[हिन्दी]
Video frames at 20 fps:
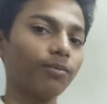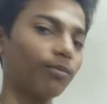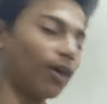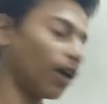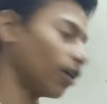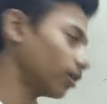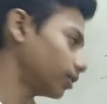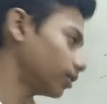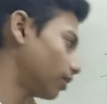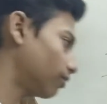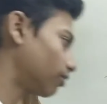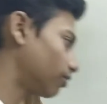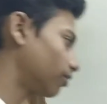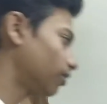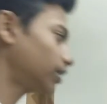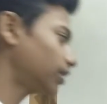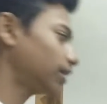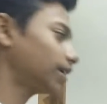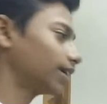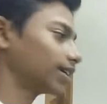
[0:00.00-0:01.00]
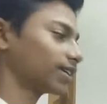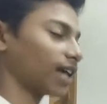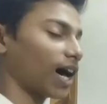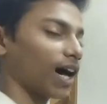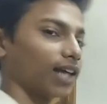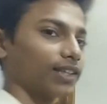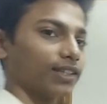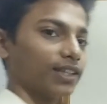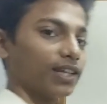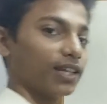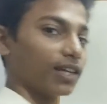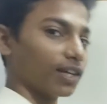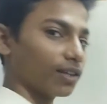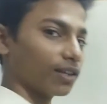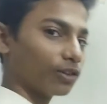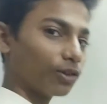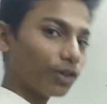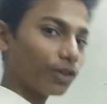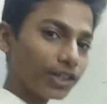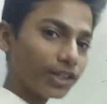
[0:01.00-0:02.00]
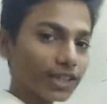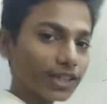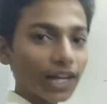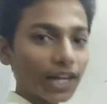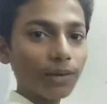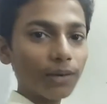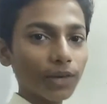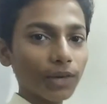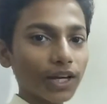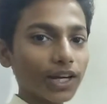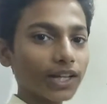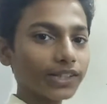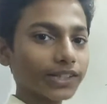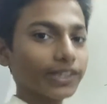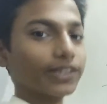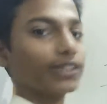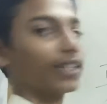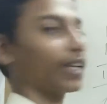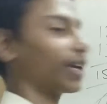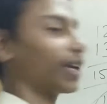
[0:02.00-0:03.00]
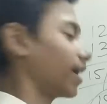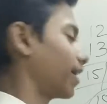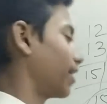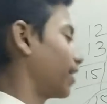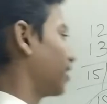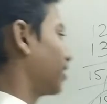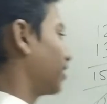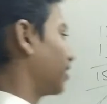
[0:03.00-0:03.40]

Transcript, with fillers: बहुत ही फुर्ती के साथ दो ही सेकेंड में कर सकते हैं